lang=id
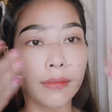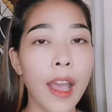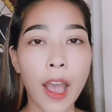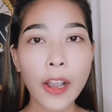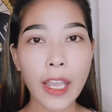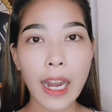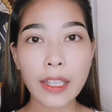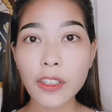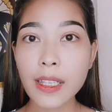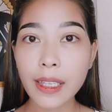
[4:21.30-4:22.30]
Oke,
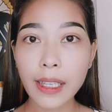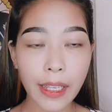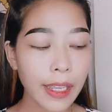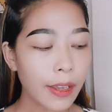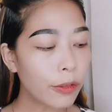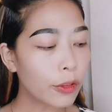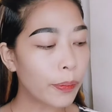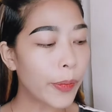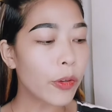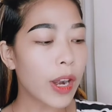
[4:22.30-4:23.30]
lanjut di sini
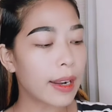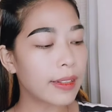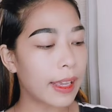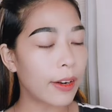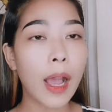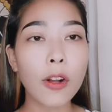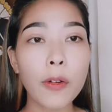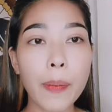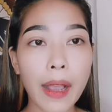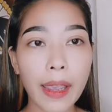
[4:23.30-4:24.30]
untuk penggunaan serum
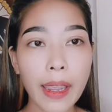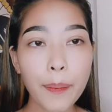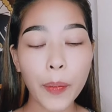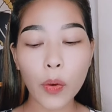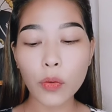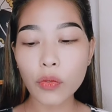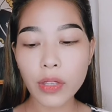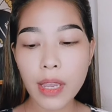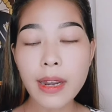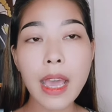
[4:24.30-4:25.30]
aku pakai
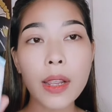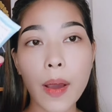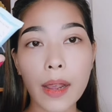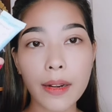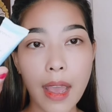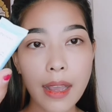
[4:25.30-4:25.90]
produknya dari Wardah,